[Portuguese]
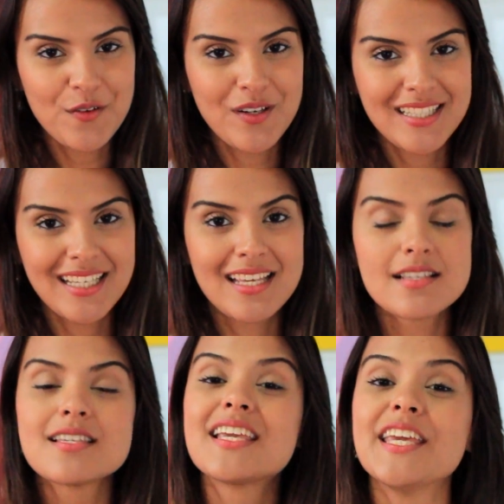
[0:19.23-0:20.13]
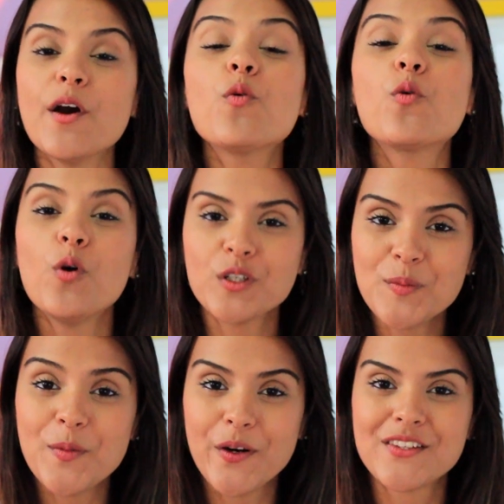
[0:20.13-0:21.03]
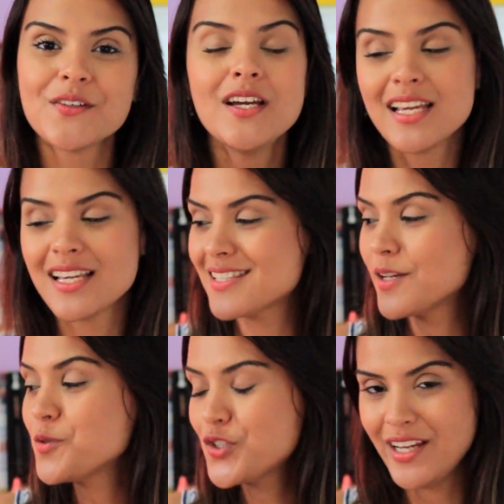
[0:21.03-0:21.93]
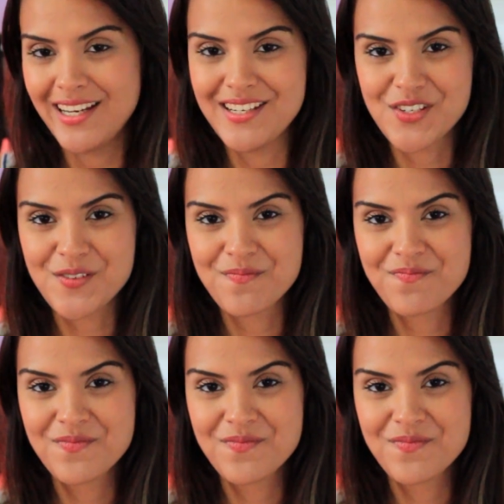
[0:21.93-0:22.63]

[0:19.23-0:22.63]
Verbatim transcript: numa tendência que eu curto muito, que são os tênis.